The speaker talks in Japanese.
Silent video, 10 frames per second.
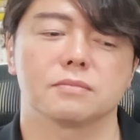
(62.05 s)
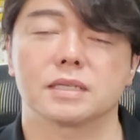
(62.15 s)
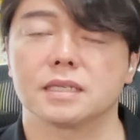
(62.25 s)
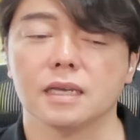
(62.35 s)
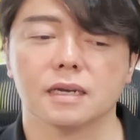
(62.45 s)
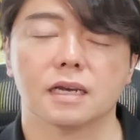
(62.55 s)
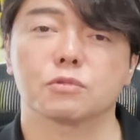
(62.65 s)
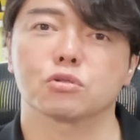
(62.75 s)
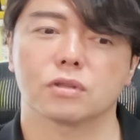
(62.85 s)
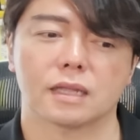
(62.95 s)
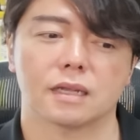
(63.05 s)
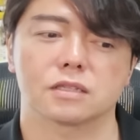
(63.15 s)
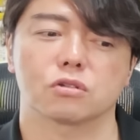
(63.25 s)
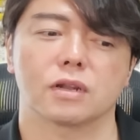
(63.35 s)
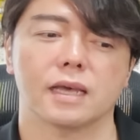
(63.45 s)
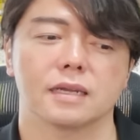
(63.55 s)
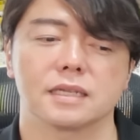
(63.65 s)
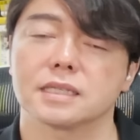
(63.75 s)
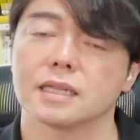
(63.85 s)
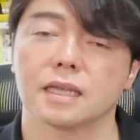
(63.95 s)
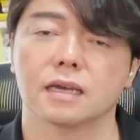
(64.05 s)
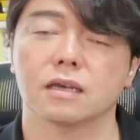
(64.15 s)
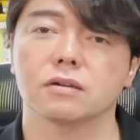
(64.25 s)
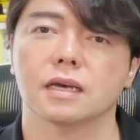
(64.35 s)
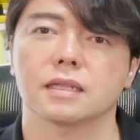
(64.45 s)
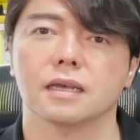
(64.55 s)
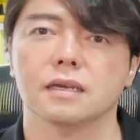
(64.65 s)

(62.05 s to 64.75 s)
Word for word: まあ、前回もそうだったんですけどね、2200円ぐらいで、